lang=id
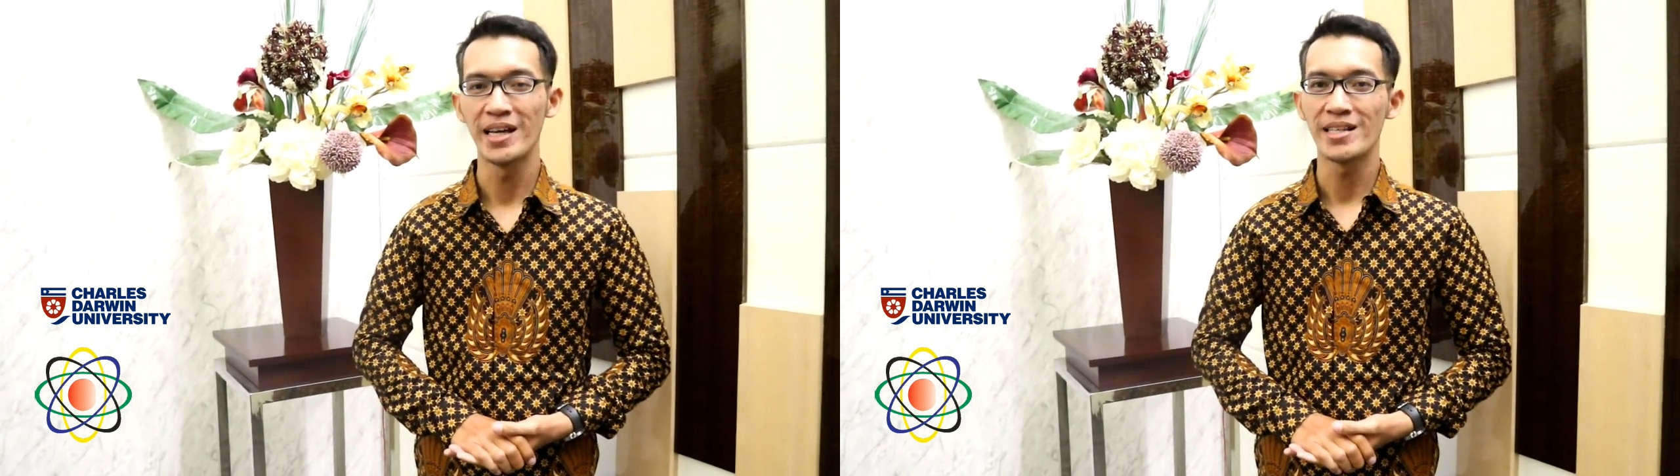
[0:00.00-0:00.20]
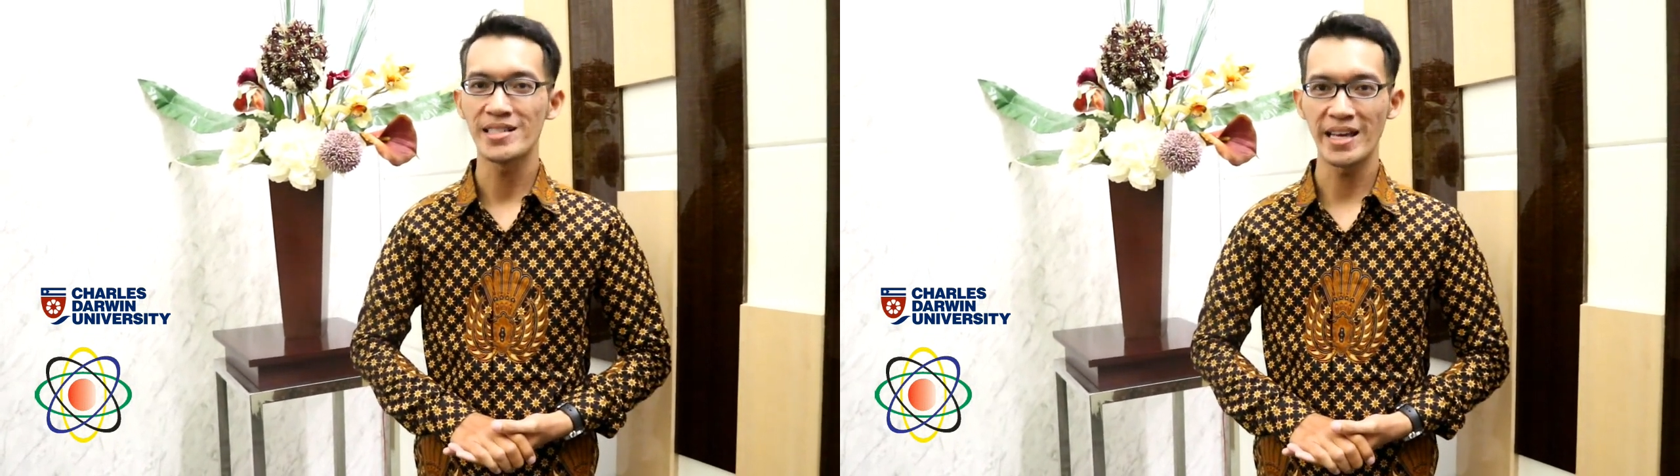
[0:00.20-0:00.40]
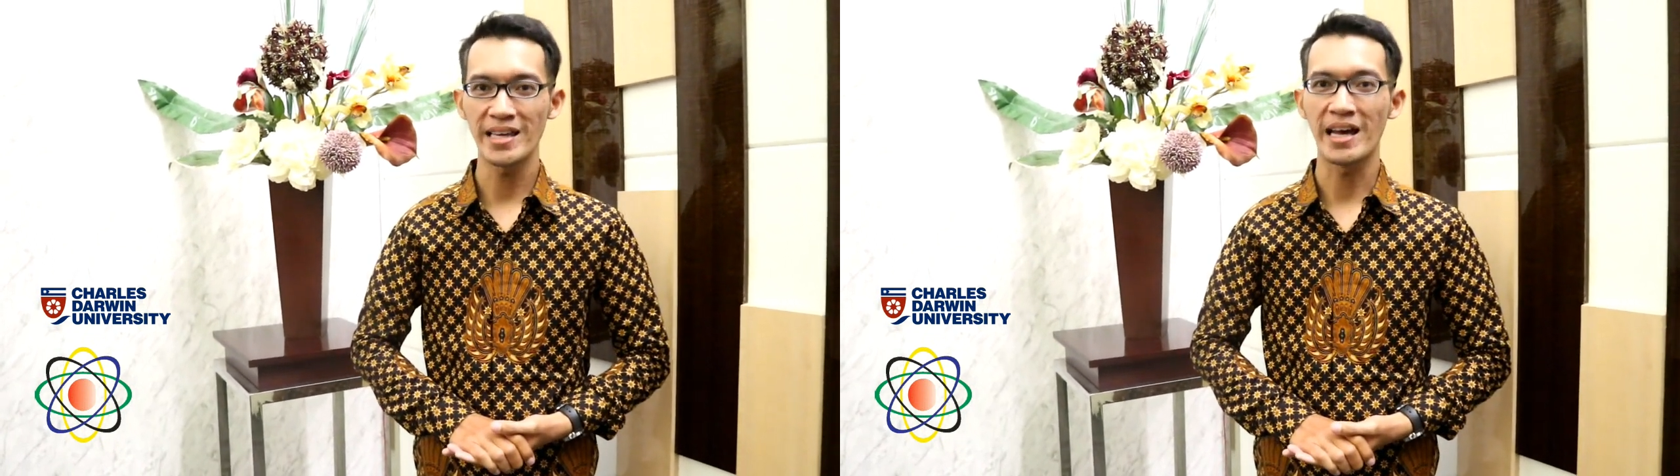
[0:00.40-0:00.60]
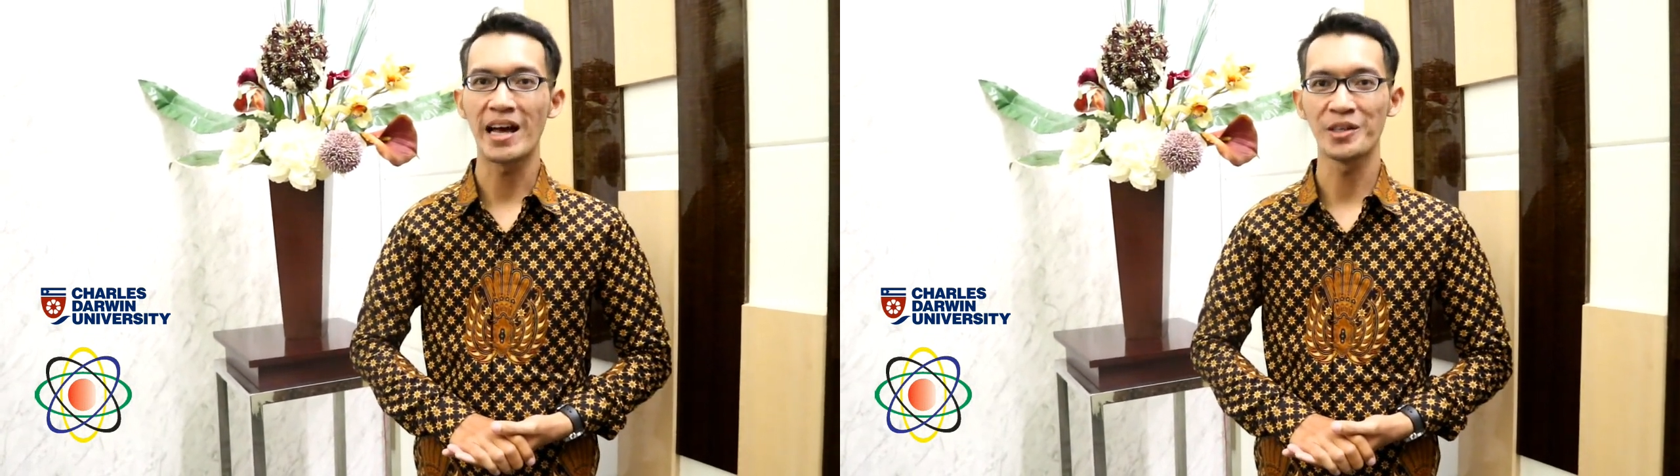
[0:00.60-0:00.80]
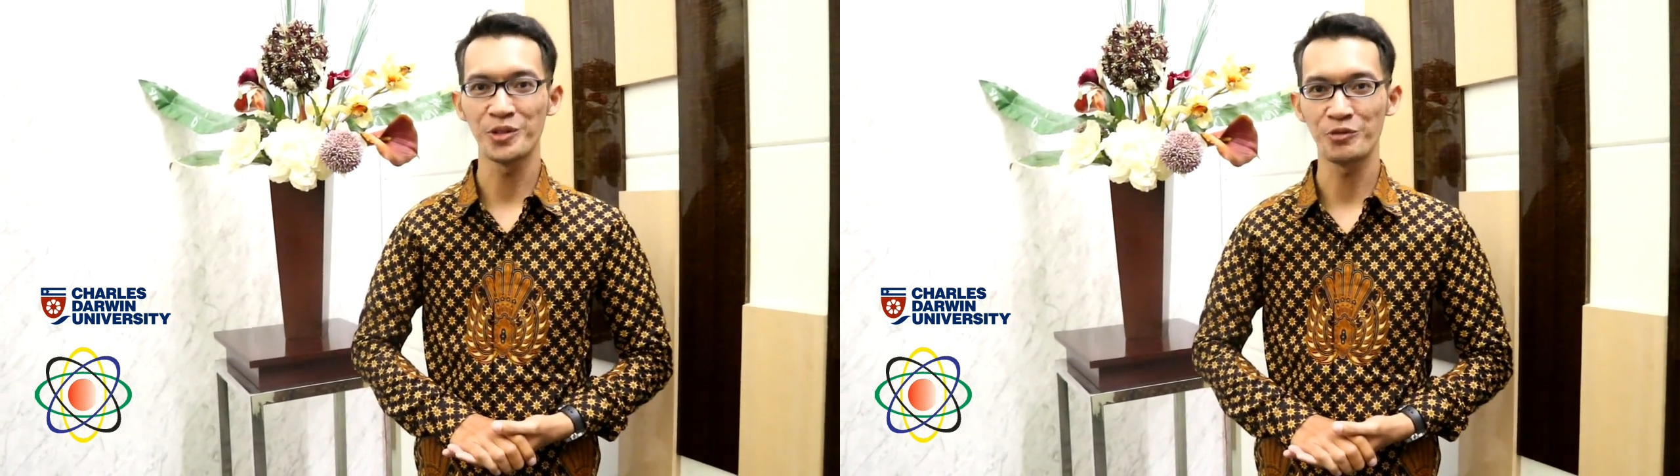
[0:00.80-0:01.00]
Saya
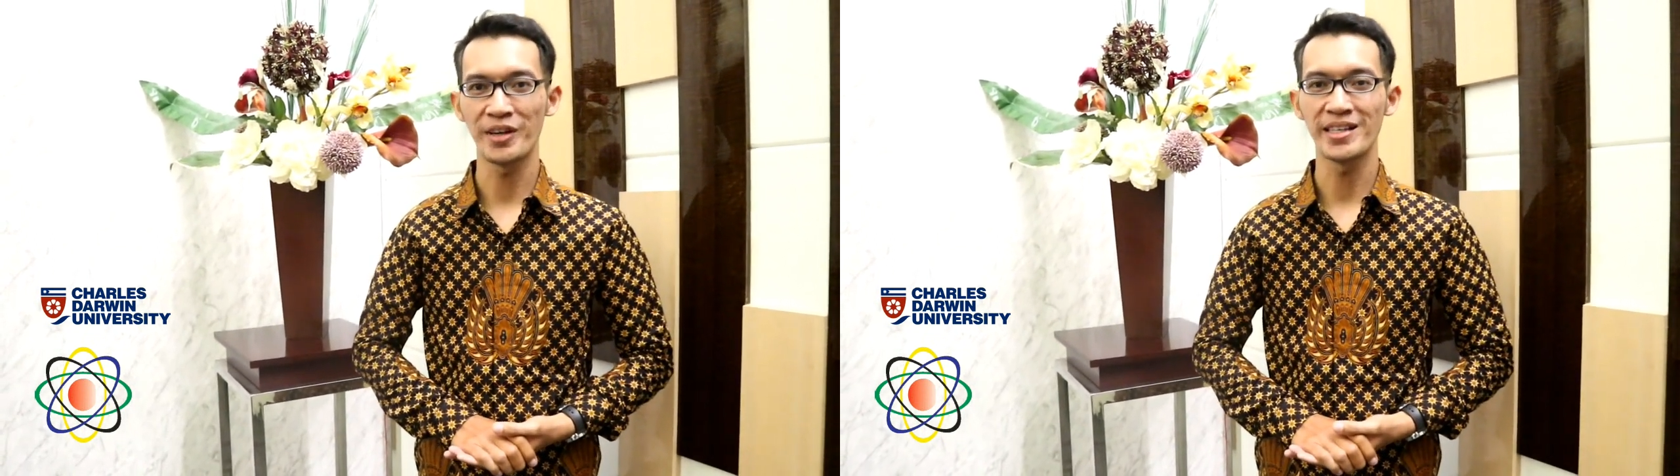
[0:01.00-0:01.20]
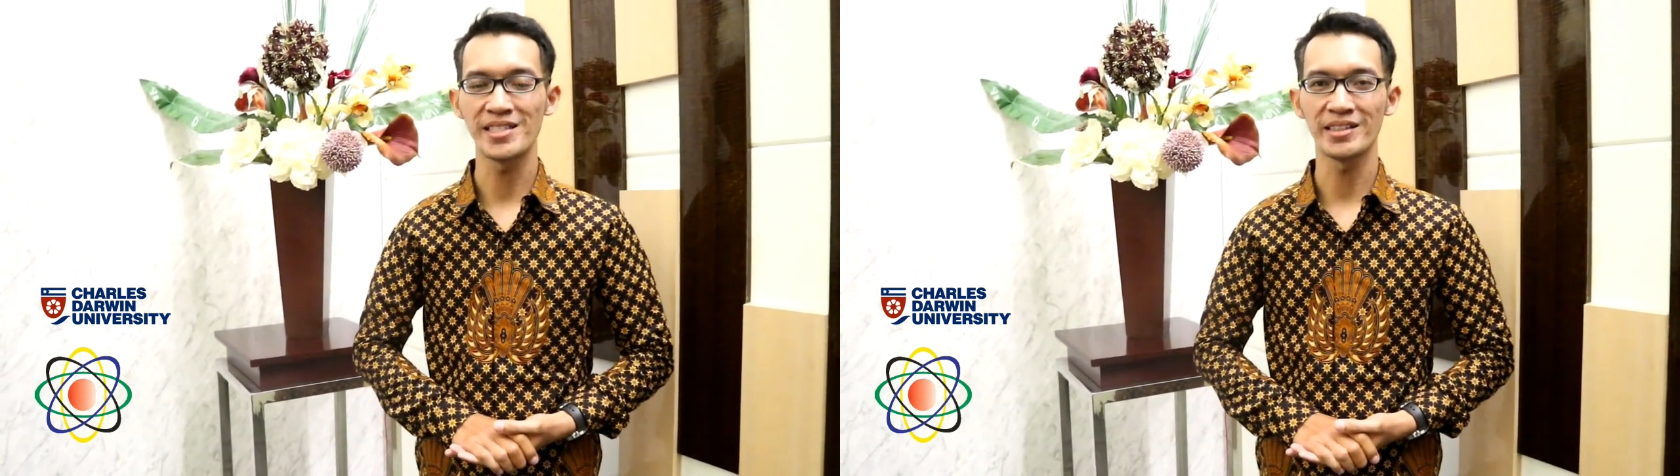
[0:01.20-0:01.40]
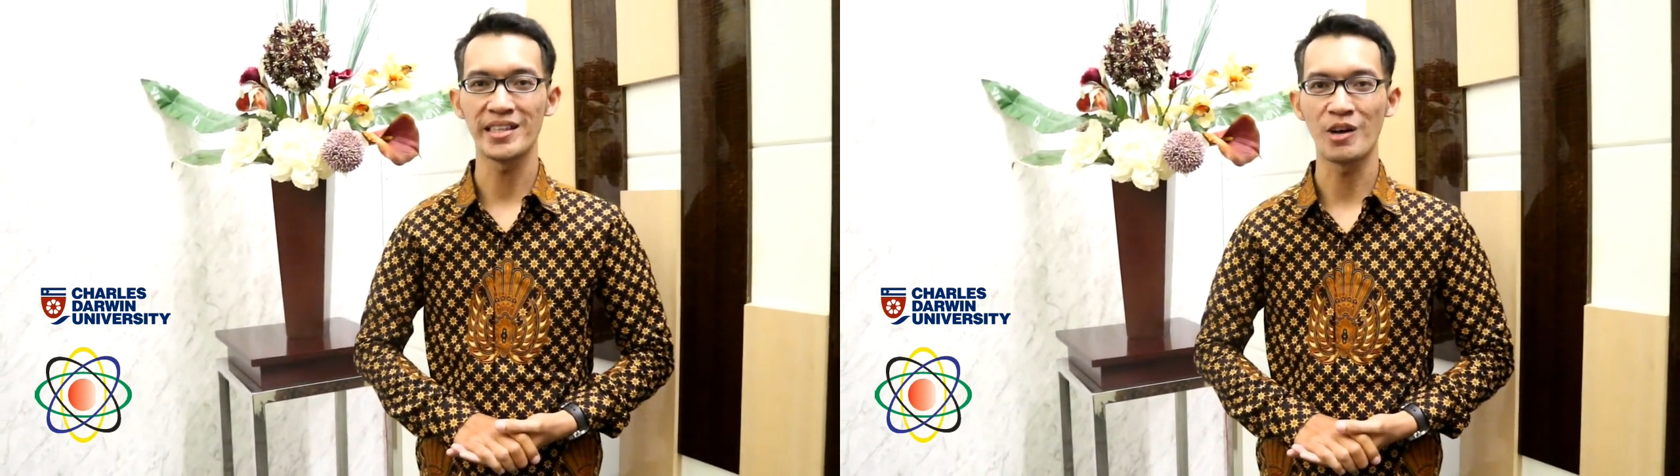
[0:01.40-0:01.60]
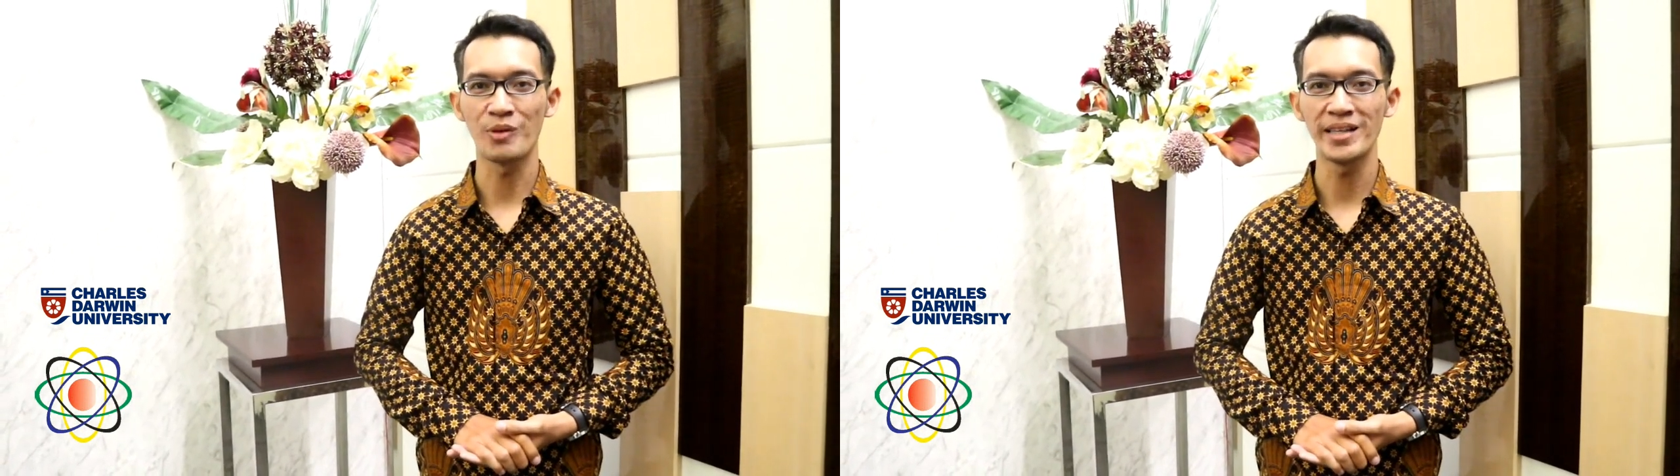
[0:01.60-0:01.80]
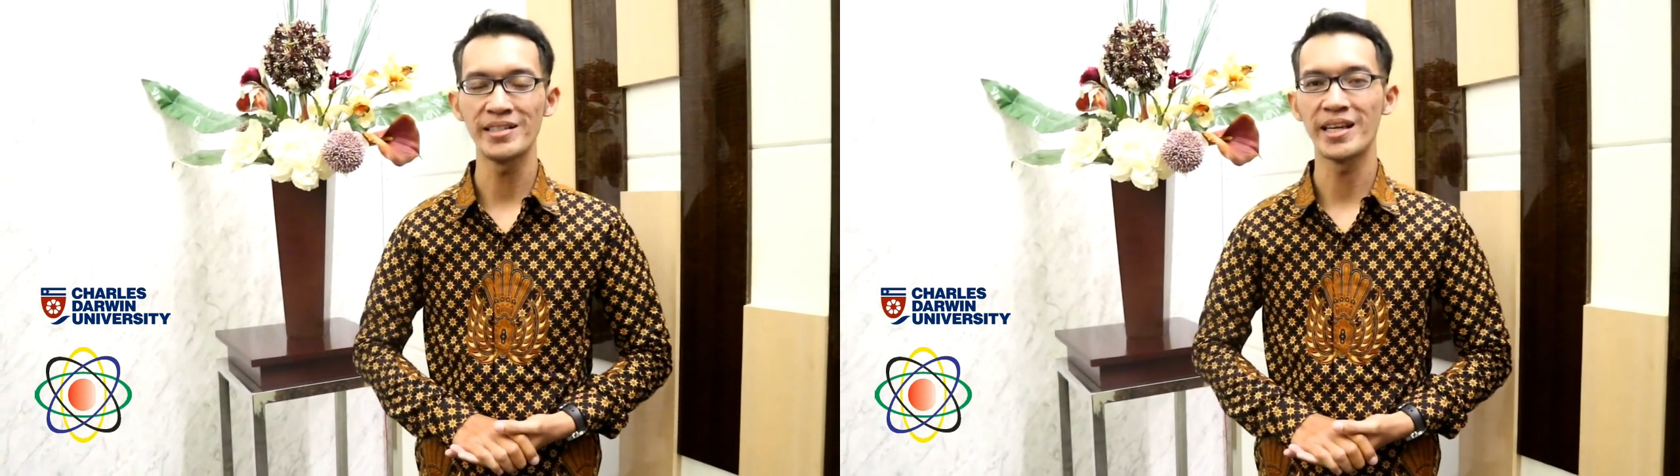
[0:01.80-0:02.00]
Agung Medi
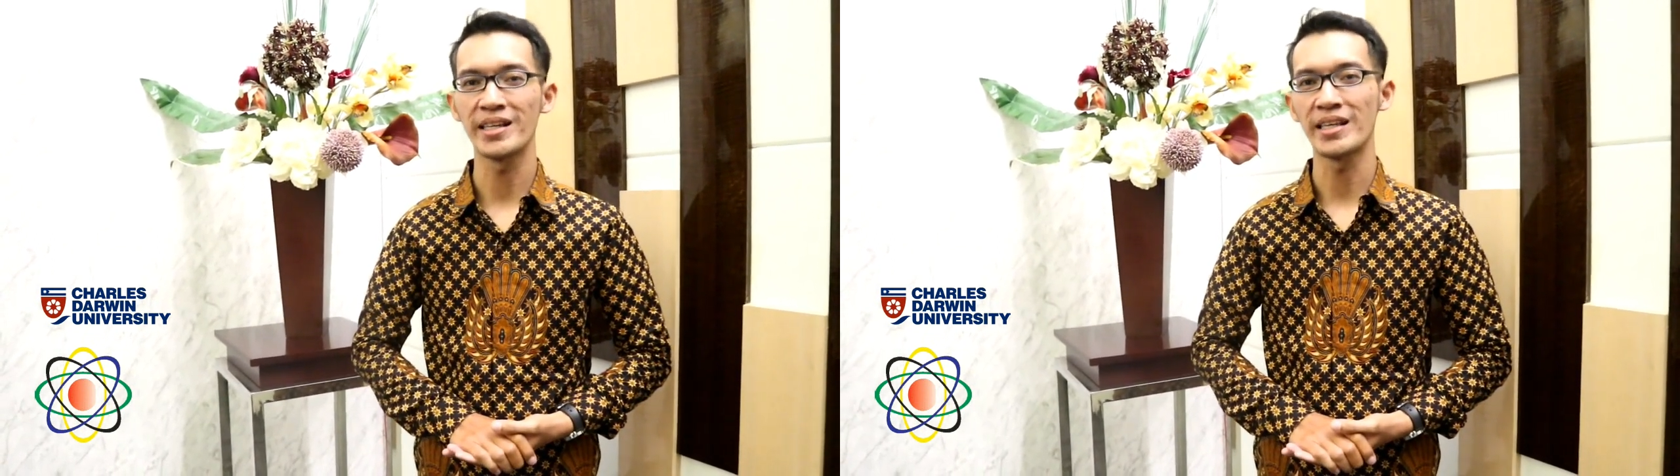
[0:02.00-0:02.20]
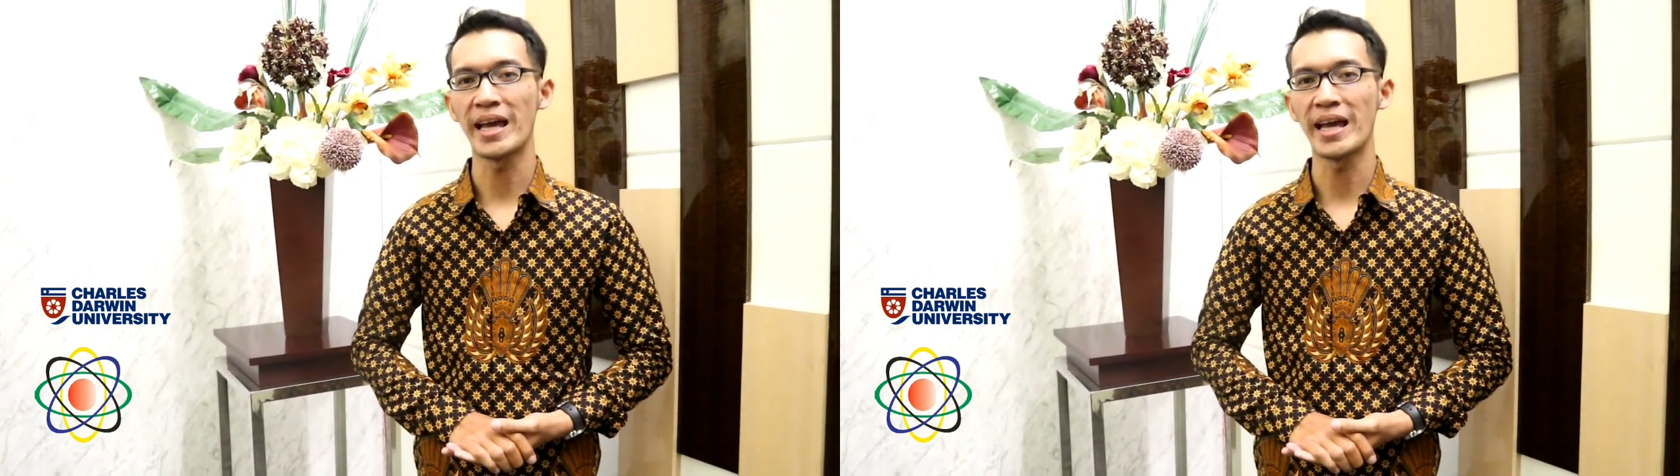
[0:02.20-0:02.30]
Setiawan dari